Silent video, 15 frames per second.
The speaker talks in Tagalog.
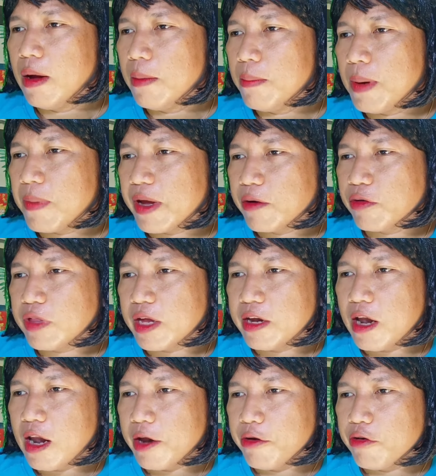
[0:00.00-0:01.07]
Mabay, kung tak
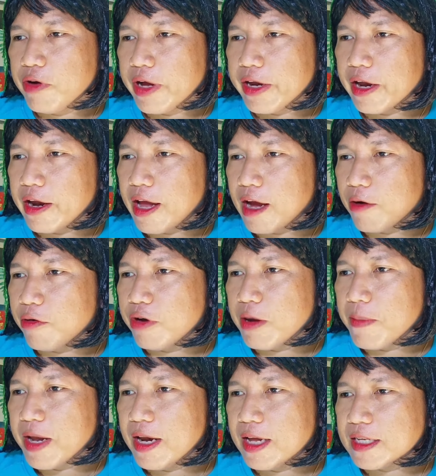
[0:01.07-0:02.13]
naladog nga nan ako
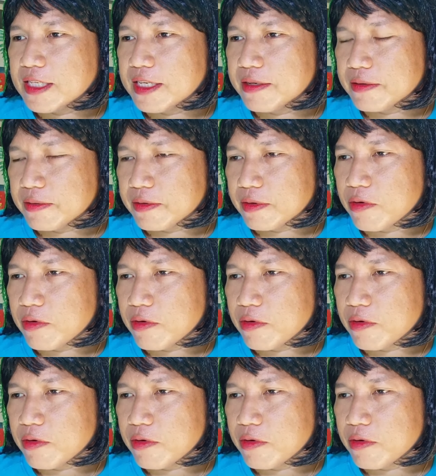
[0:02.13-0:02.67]
naman la sin